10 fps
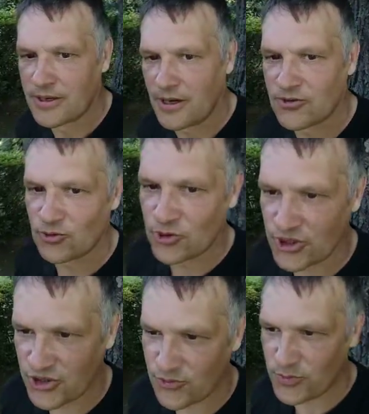как
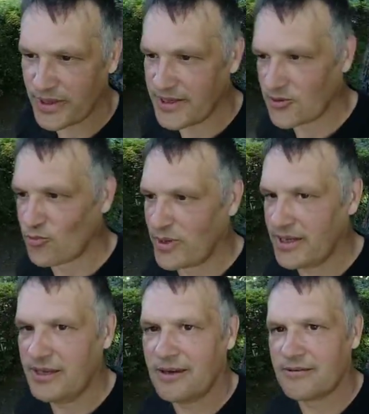только этот пакет
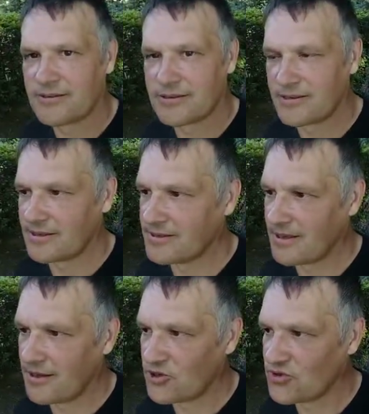появится, так
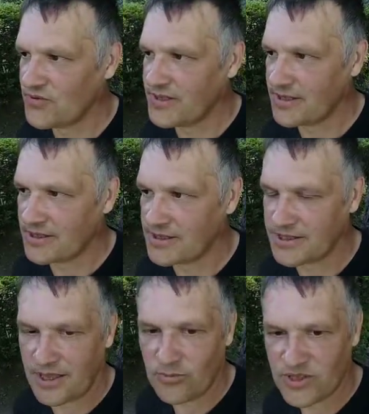сразу же всех
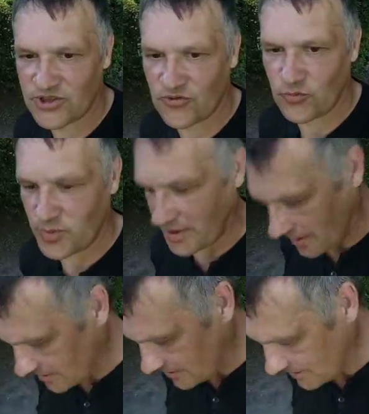экстремистов
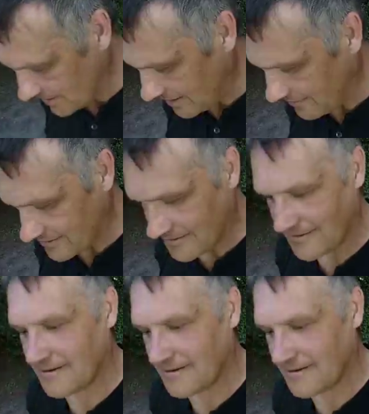передавят.